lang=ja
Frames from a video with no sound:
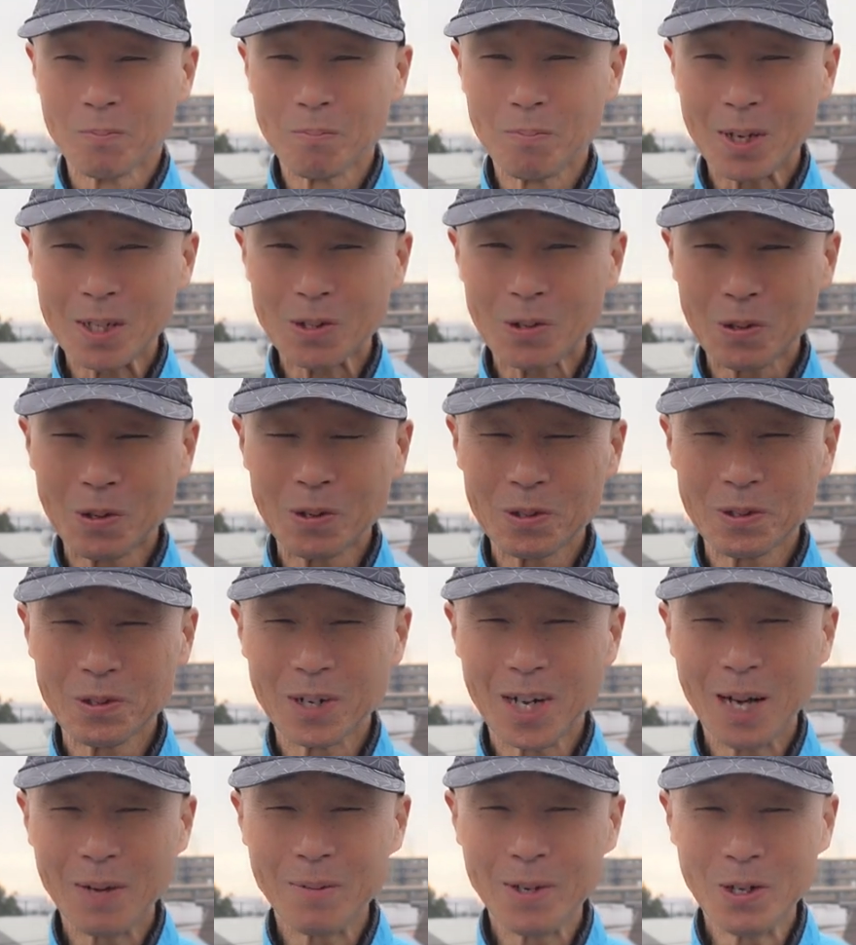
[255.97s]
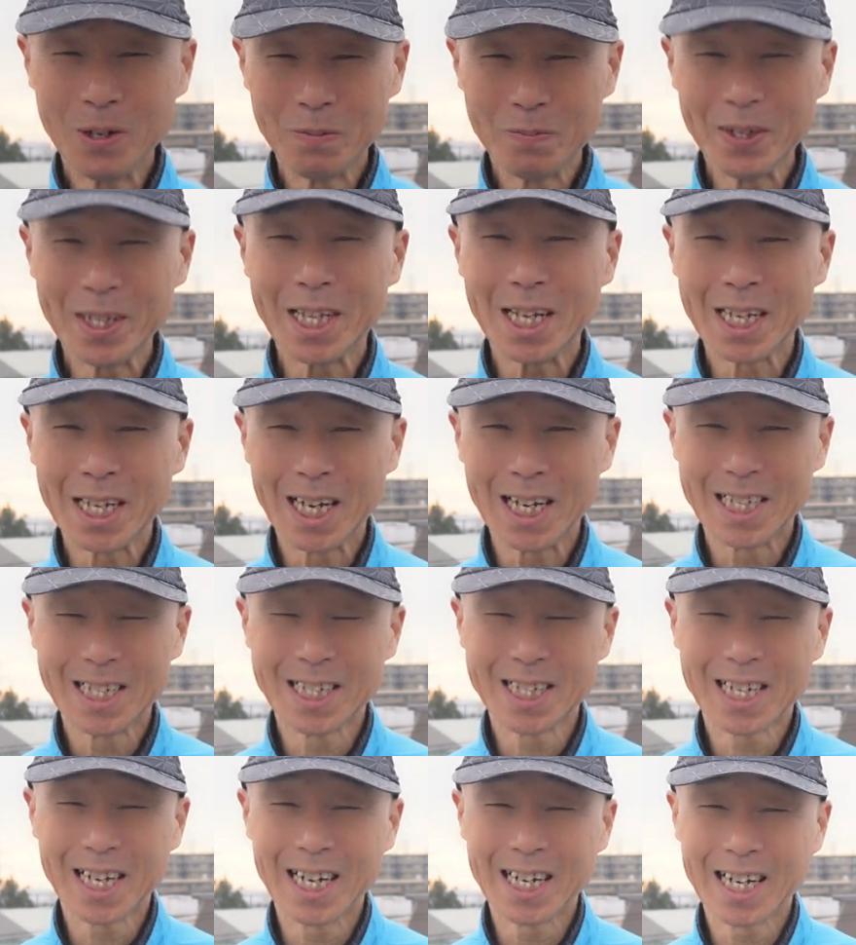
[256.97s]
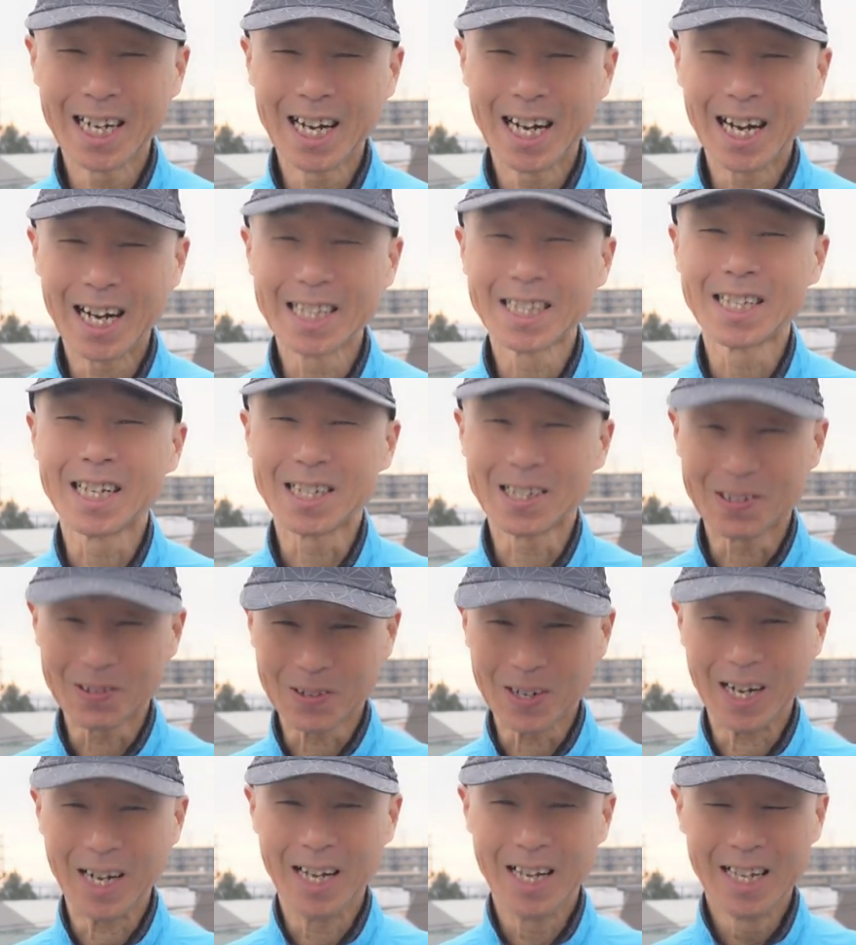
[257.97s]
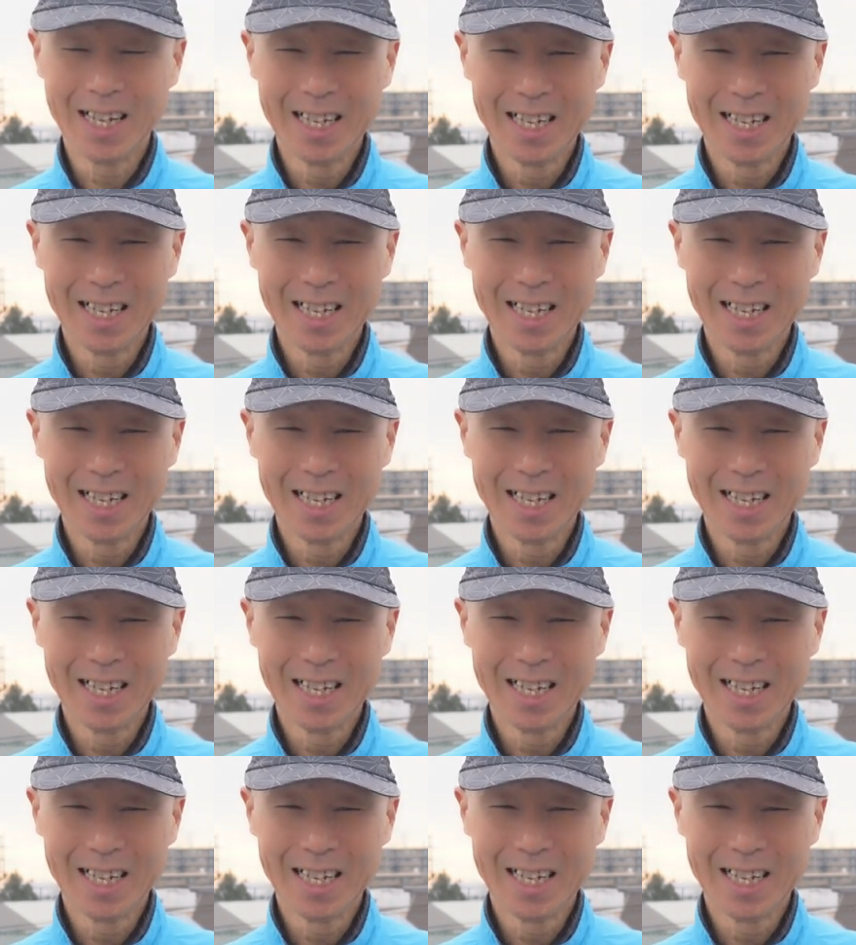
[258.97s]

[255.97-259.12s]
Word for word: パソコンの画面を見てない時間があったりとか